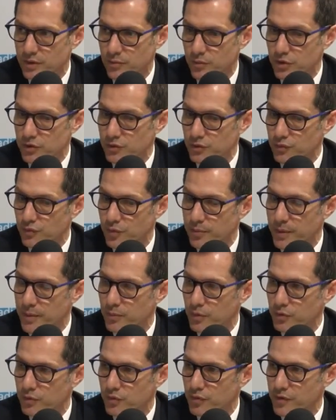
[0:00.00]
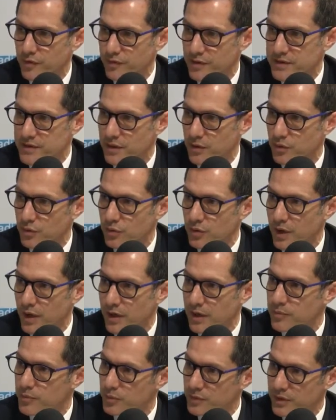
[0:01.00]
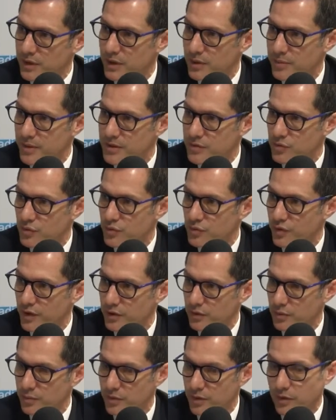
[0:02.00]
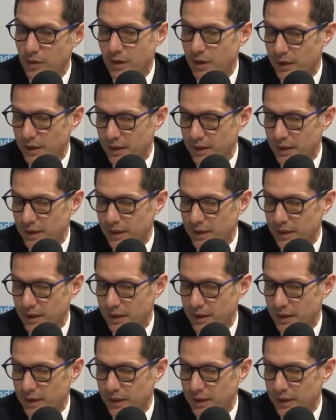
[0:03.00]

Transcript: Et moi, je ne veux pas me retrouver face à eux à répondre à la place du gouvernement